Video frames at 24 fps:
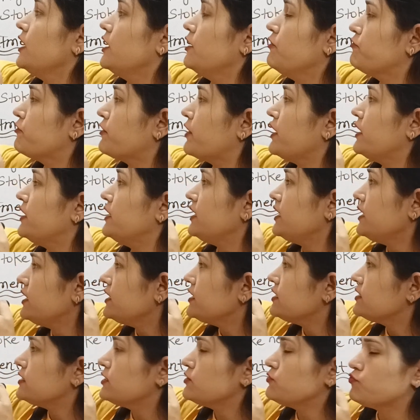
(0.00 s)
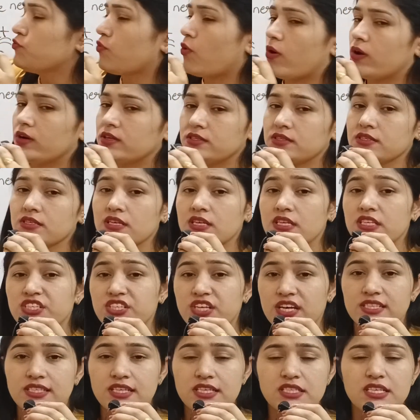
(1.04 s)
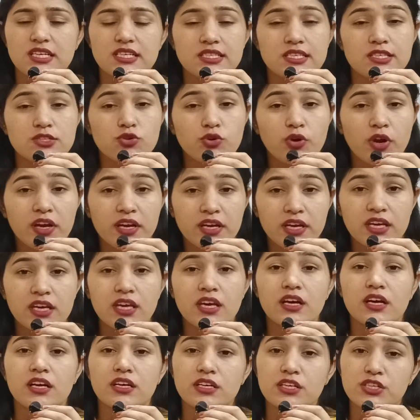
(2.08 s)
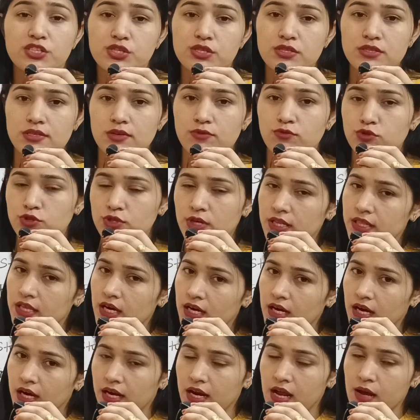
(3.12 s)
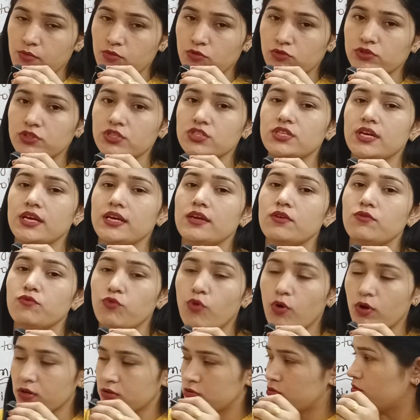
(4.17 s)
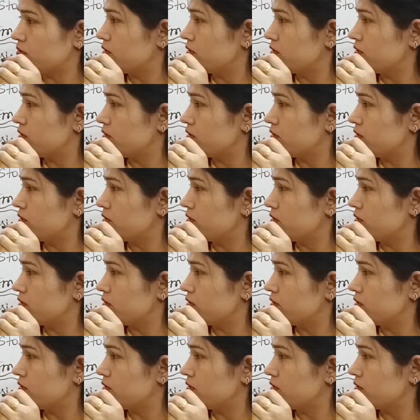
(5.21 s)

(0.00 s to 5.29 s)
इफ़ किडनी डिजीज़ वॉर्स जैसे जैसे जो किडनी की कंडीशन है वो ज़्यादा ख़राब होती जाएंगी वॉर्स